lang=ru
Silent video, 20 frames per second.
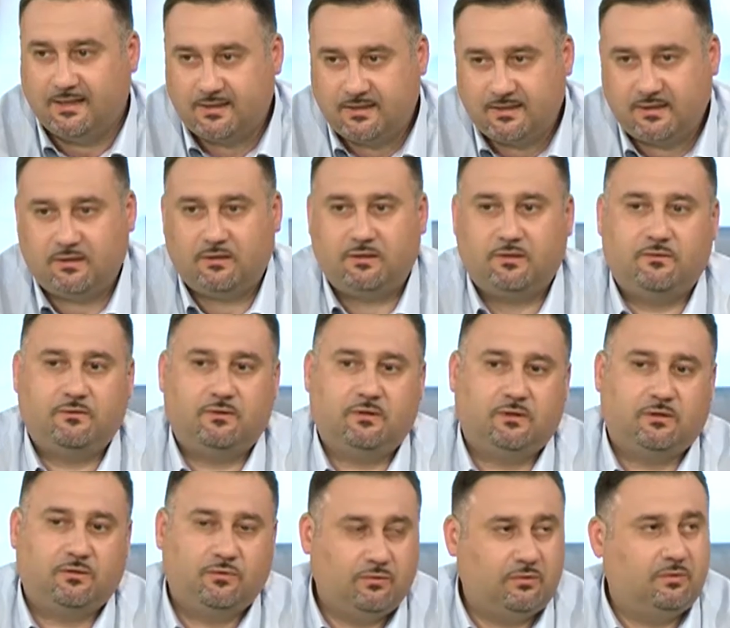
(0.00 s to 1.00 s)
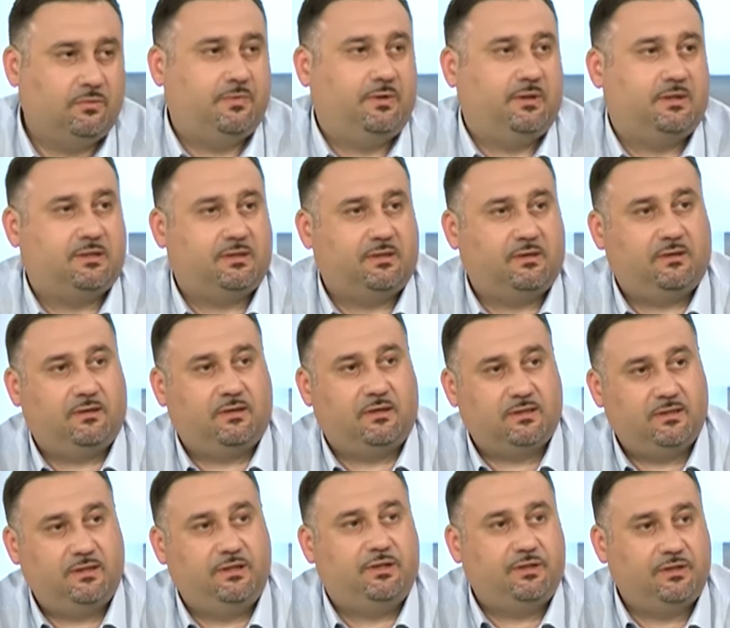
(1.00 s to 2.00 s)
целого комплекса
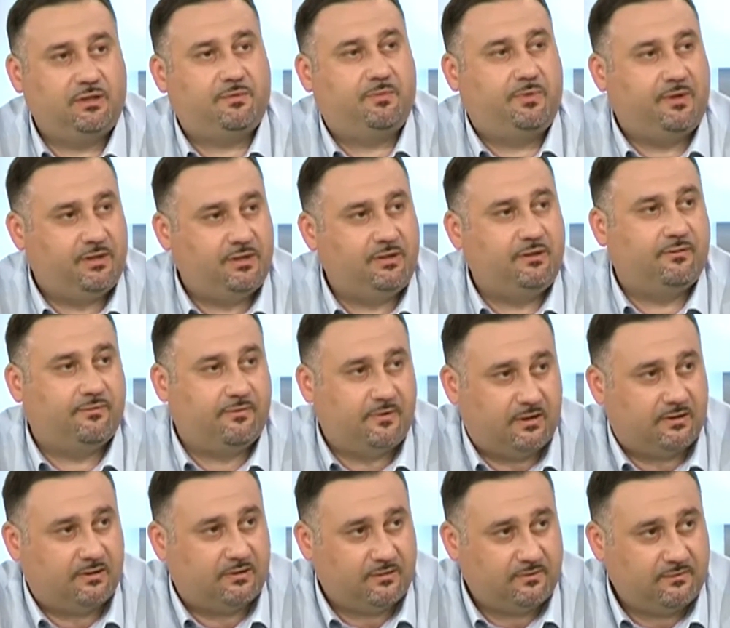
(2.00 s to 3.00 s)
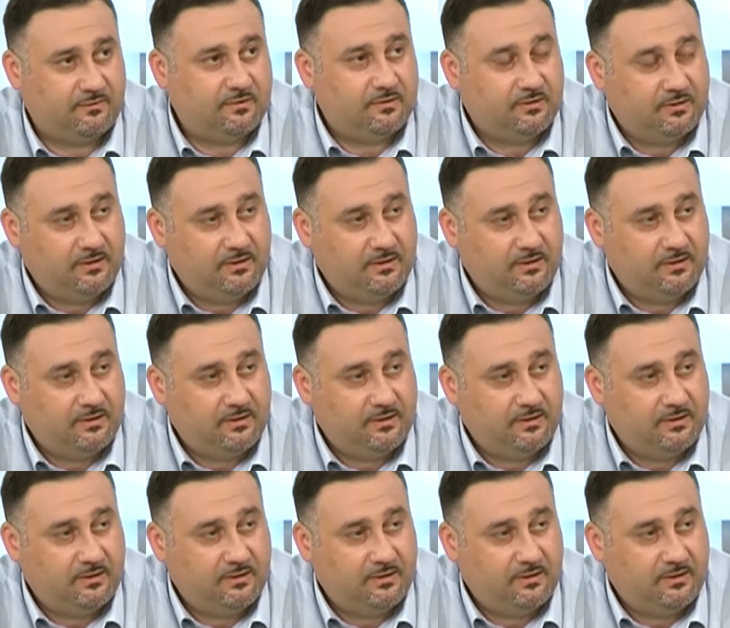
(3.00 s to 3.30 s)
различных причин и факторов.